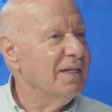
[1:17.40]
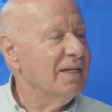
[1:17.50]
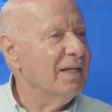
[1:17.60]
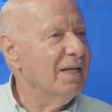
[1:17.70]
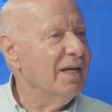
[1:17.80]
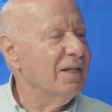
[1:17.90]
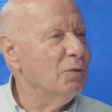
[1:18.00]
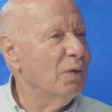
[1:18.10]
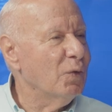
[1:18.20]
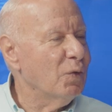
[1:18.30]

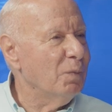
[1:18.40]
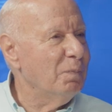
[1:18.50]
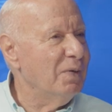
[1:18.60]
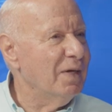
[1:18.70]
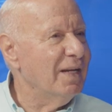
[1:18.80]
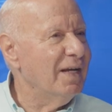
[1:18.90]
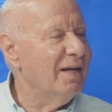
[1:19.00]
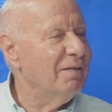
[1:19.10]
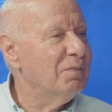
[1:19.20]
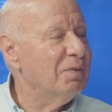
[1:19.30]
لدول اوروبا
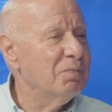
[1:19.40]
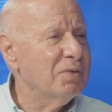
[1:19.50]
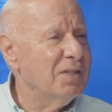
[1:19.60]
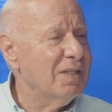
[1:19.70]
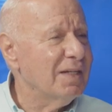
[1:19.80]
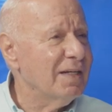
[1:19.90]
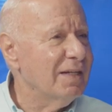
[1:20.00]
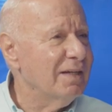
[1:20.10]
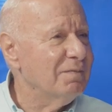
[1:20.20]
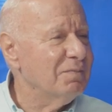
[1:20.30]
لا كثير
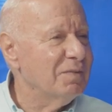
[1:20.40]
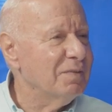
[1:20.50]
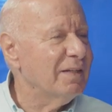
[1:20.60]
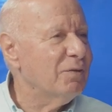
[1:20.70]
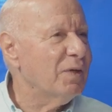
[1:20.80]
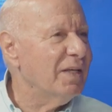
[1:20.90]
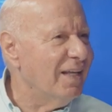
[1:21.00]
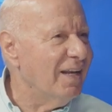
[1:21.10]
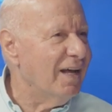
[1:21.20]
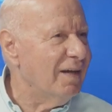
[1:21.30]
لا
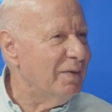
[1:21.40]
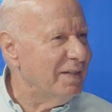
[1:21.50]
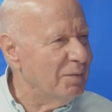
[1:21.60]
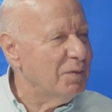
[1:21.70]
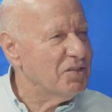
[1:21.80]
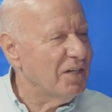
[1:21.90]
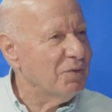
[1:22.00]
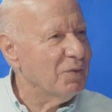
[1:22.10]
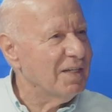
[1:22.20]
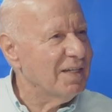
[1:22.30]
لتركيا لا بعدين نرجع
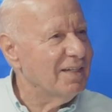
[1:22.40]
لتركيا